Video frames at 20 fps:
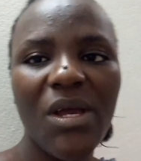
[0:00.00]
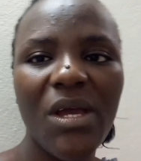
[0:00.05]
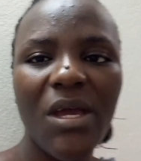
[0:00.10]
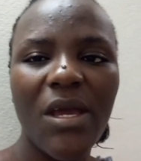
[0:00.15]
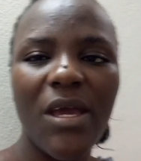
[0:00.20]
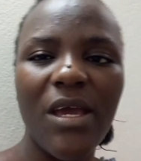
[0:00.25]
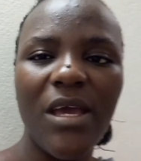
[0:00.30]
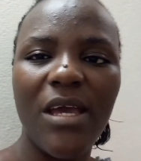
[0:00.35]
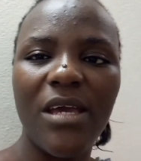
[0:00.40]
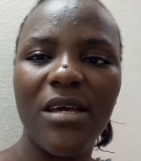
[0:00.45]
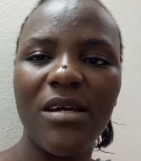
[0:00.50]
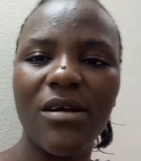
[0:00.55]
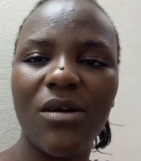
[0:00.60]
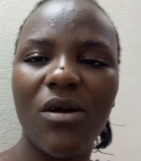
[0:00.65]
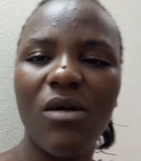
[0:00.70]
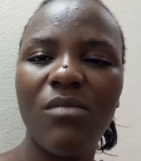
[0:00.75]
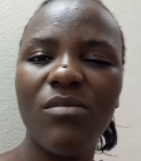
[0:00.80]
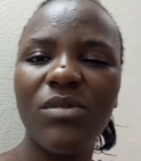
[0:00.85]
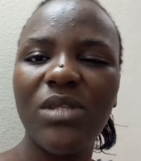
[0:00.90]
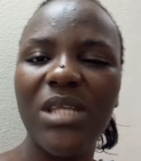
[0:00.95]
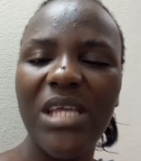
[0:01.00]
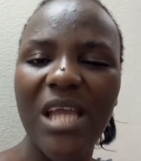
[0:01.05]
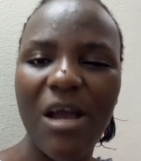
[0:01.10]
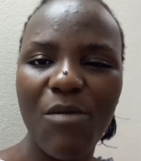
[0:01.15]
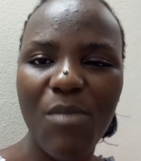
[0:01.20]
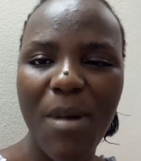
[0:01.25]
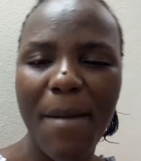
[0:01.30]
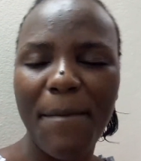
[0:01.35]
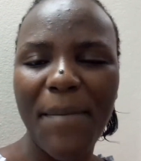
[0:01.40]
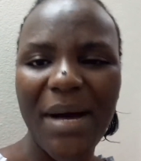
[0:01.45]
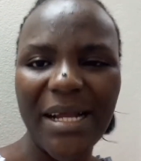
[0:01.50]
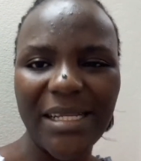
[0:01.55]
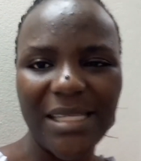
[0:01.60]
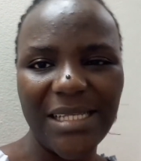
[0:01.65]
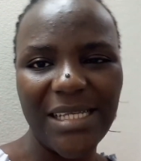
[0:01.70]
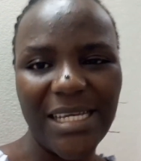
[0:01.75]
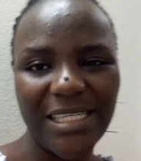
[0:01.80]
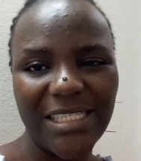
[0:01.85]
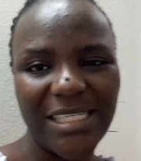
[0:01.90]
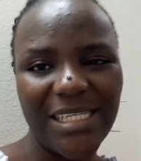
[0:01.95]
É, como tinha uma parte
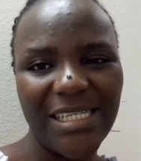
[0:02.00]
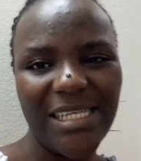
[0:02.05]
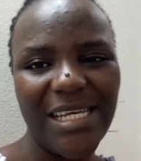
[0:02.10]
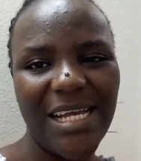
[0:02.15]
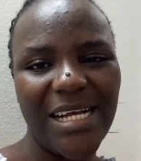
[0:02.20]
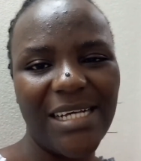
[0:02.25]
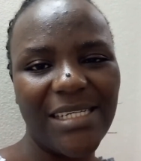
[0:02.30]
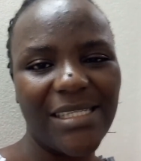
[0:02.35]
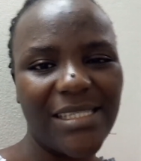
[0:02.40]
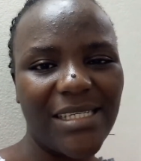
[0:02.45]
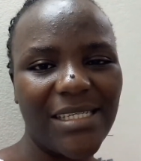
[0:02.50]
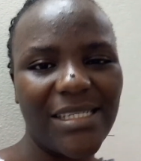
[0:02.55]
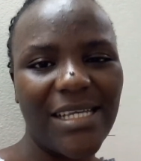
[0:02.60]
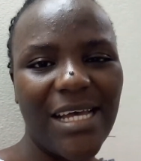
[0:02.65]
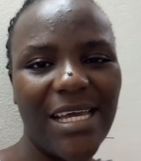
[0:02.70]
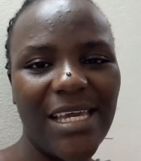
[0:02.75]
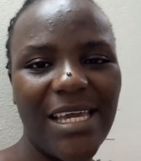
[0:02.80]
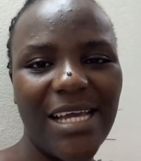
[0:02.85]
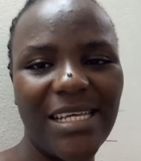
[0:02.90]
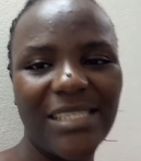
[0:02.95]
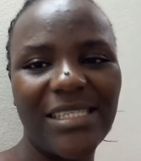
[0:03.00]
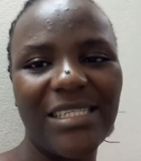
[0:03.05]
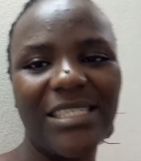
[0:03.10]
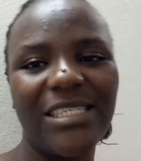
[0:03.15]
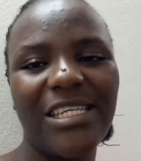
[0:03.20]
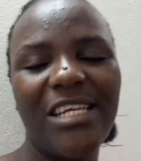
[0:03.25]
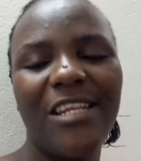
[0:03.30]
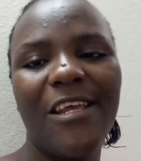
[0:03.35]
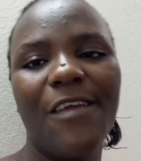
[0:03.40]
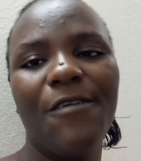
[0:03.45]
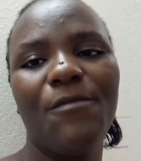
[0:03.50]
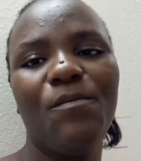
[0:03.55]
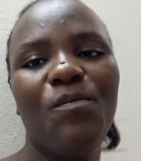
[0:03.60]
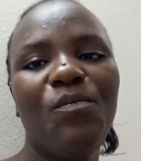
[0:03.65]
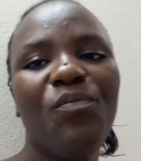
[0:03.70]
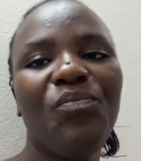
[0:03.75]
das crianças aí assistirem